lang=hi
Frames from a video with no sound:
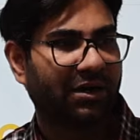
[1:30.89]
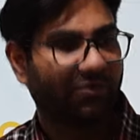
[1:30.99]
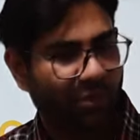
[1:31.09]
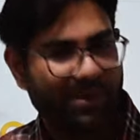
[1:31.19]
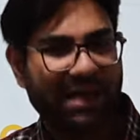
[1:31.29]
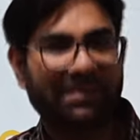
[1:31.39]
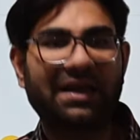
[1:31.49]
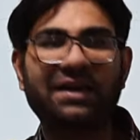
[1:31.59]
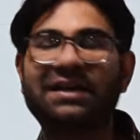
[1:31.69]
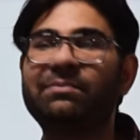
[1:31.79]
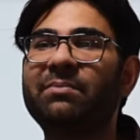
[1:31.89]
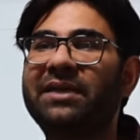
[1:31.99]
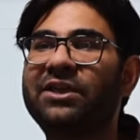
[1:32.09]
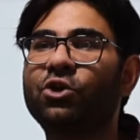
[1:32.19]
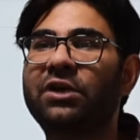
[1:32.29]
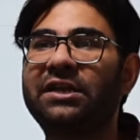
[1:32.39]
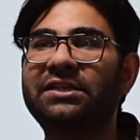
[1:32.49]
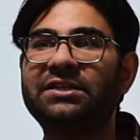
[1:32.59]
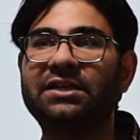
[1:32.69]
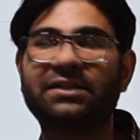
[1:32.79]
वो भी आपकी कंट्री में बेची और
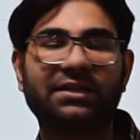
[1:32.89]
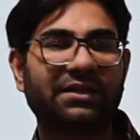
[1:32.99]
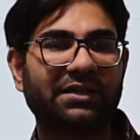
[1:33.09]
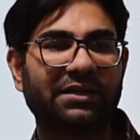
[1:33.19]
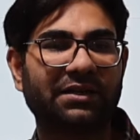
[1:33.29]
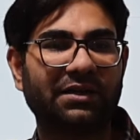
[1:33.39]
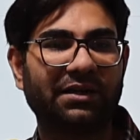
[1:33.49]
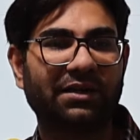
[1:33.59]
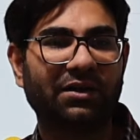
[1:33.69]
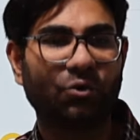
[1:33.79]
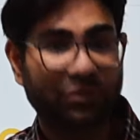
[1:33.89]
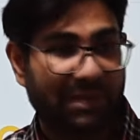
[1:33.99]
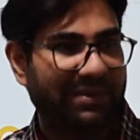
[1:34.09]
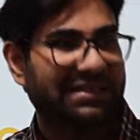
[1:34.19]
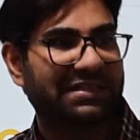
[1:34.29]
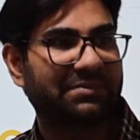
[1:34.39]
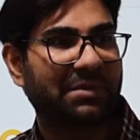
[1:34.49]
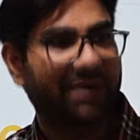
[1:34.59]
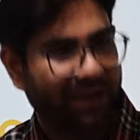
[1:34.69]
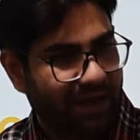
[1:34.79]
ख़रीदी जाती है उसके पीछे सबसे
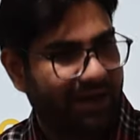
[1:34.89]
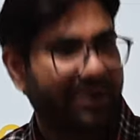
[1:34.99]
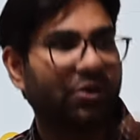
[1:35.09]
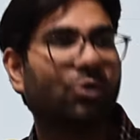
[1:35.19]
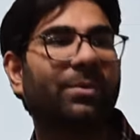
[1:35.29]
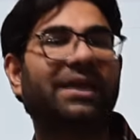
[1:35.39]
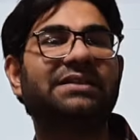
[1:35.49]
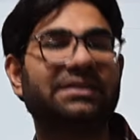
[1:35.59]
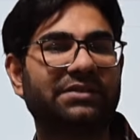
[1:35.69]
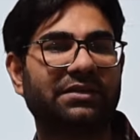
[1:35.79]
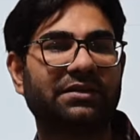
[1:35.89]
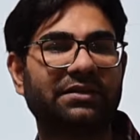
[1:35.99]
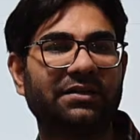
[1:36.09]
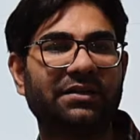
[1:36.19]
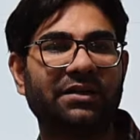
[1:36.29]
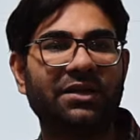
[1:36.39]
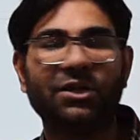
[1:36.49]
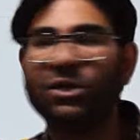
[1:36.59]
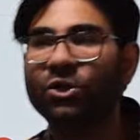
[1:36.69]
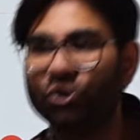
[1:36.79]
बड़ा कारण है ग्लोबलाइजेशन
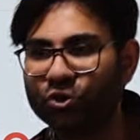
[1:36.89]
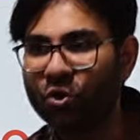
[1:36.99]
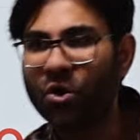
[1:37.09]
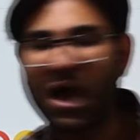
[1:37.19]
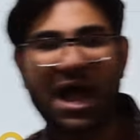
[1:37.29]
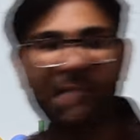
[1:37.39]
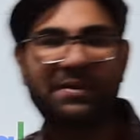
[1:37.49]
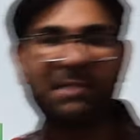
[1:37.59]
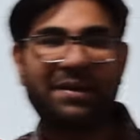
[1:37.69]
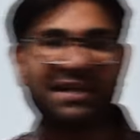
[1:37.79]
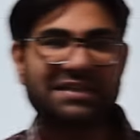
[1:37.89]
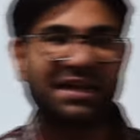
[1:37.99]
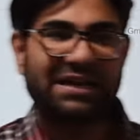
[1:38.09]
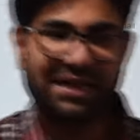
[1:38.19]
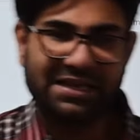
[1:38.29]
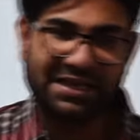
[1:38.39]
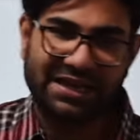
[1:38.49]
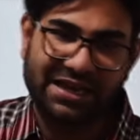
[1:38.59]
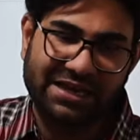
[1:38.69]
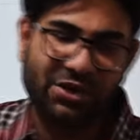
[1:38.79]
तो जो आपकी परेशानी नहीं
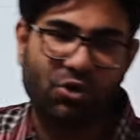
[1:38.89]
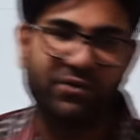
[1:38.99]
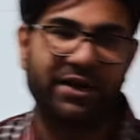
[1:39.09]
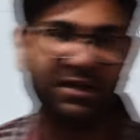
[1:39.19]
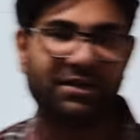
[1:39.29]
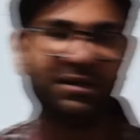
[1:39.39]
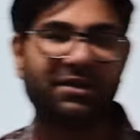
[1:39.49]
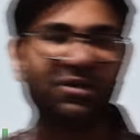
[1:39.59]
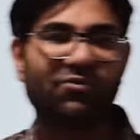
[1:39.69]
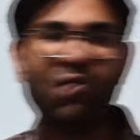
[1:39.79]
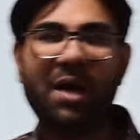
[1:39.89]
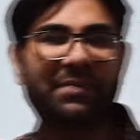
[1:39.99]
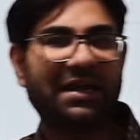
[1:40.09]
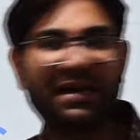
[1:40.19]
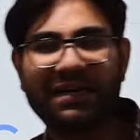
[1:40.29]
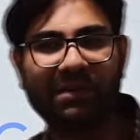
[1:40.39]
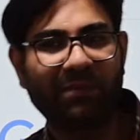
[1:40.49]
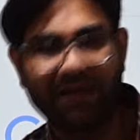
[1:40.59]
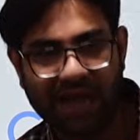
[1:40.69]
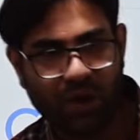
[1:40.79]
है यानी कोविड वो आपकी कंट्री
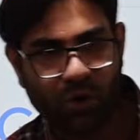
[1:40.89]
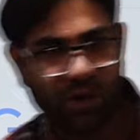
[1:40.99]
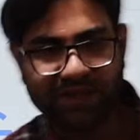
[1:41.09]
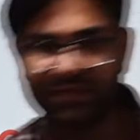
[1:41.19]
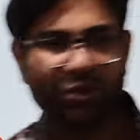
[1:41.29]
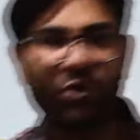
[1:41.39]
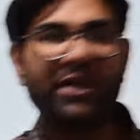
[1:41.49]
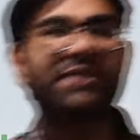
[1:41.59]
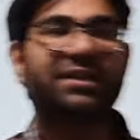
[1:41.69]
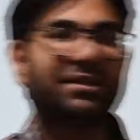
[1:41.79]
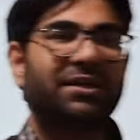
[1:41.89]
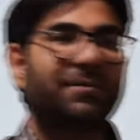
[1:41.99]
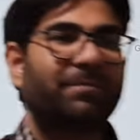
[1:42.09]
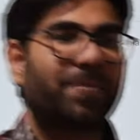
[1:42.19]
में ना हो ऐसा तो हो ही नहीं सकता